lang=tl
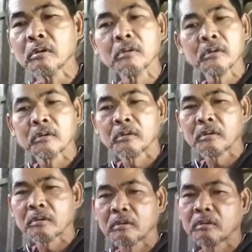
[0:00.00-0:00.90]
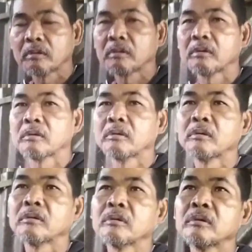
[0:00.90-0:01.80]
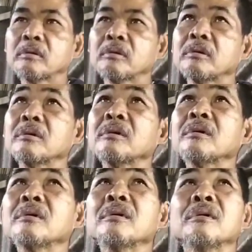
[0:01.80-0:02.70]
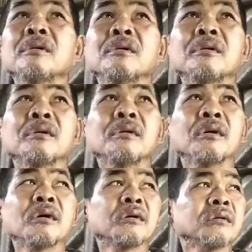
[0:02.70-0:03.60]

Dapat, dapat, dapat umutang ka.